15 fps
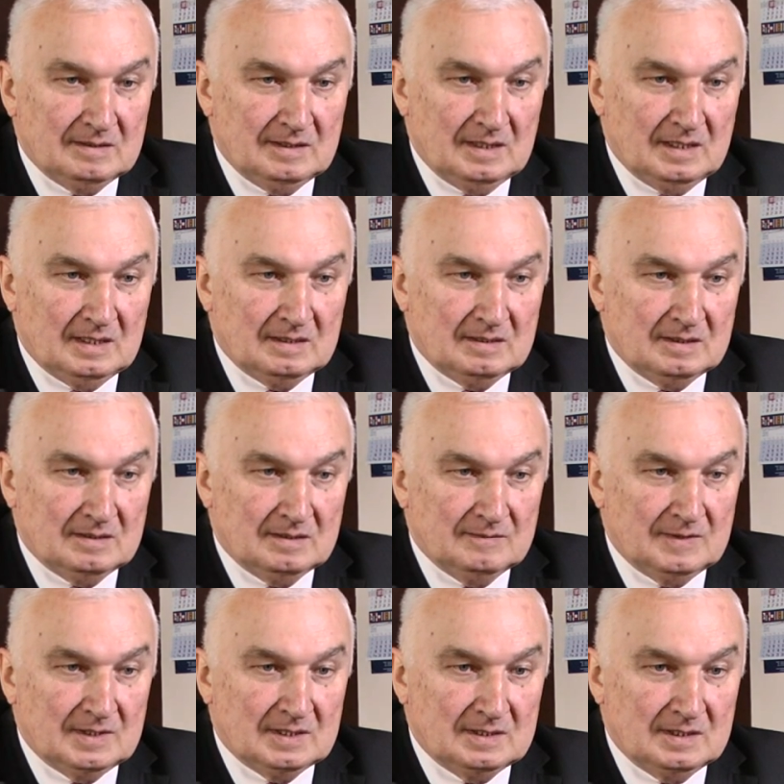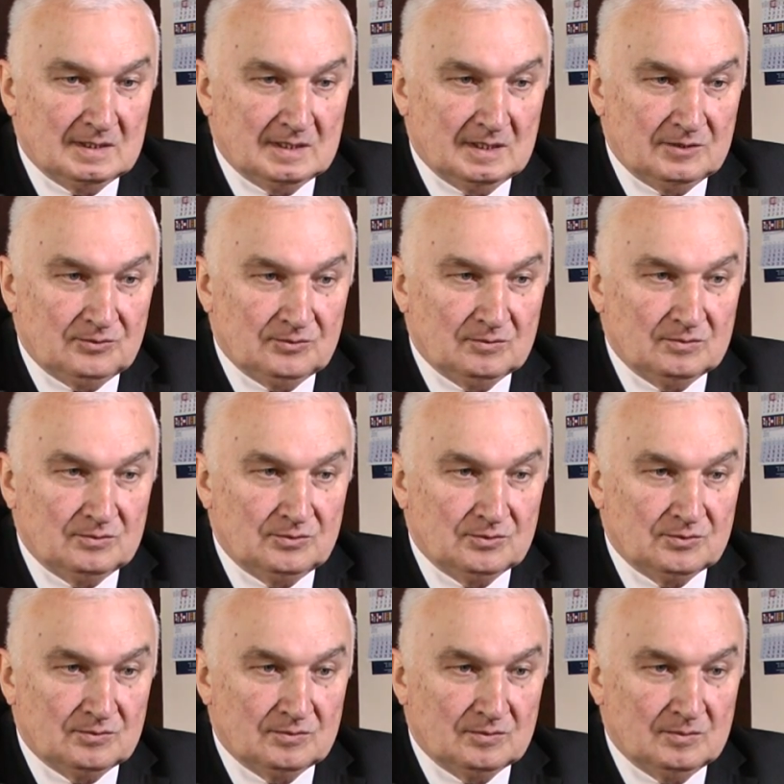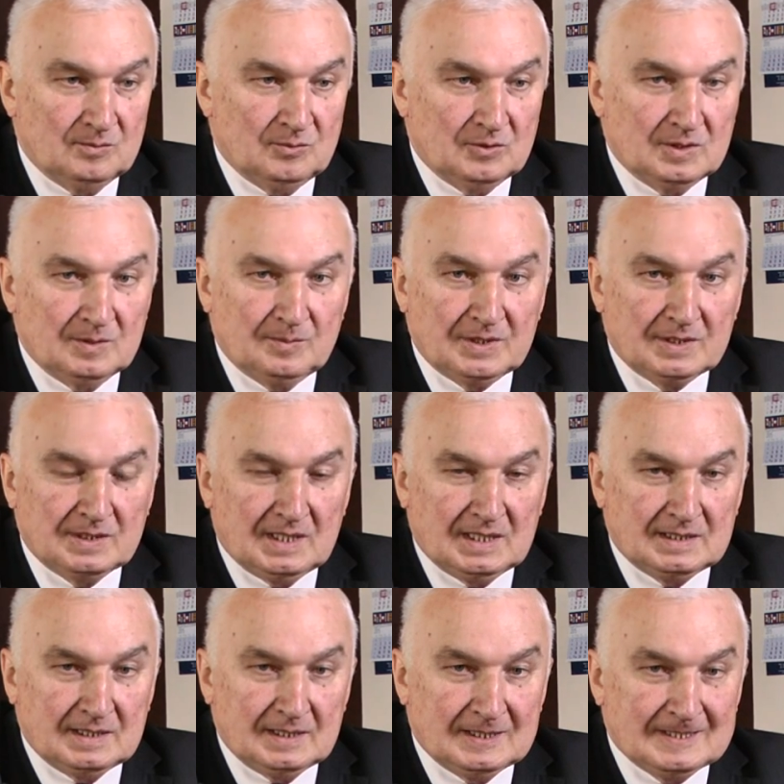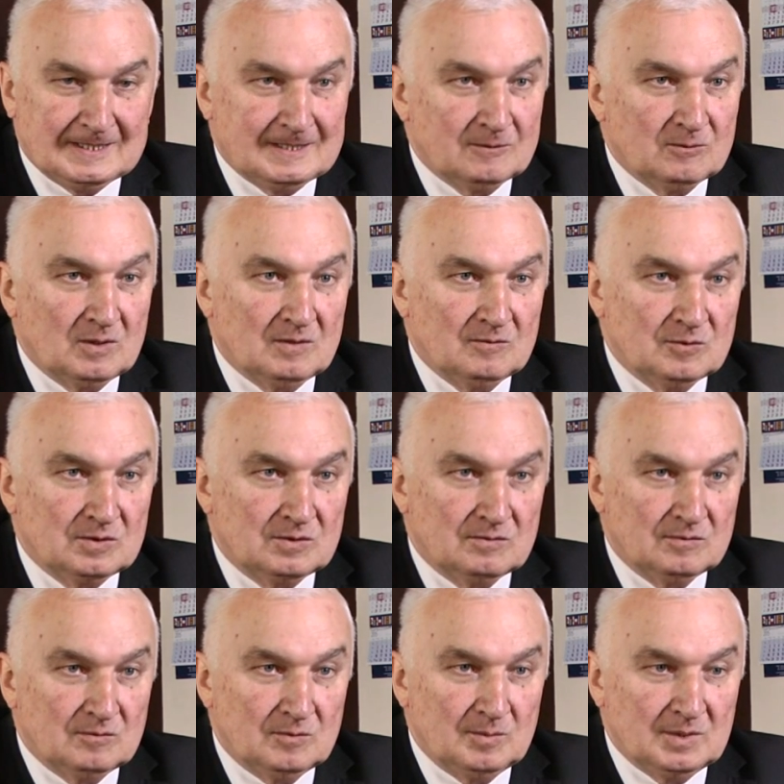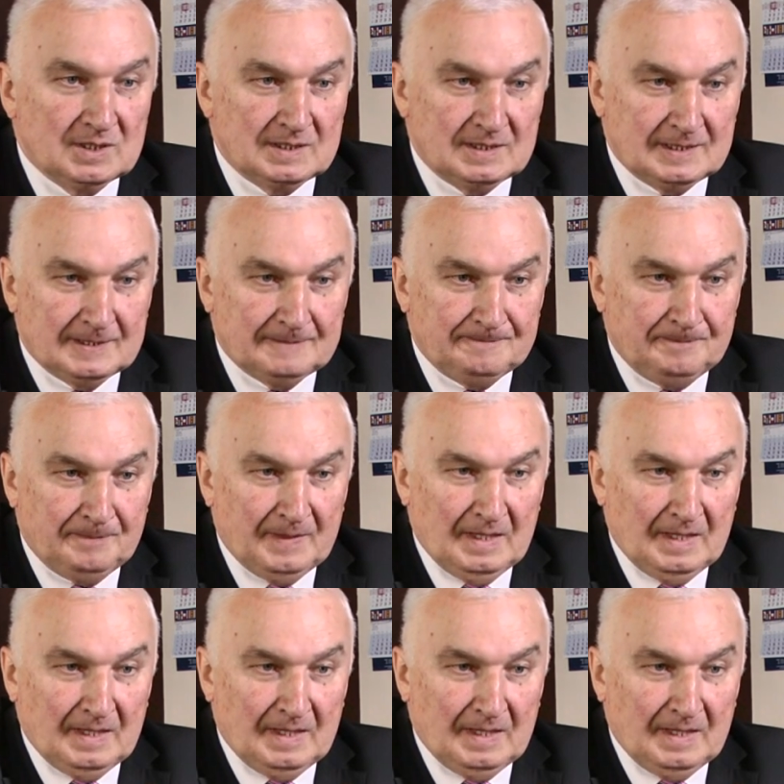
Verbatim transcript: я выразить хочу чувство глубокой признательности руководству области –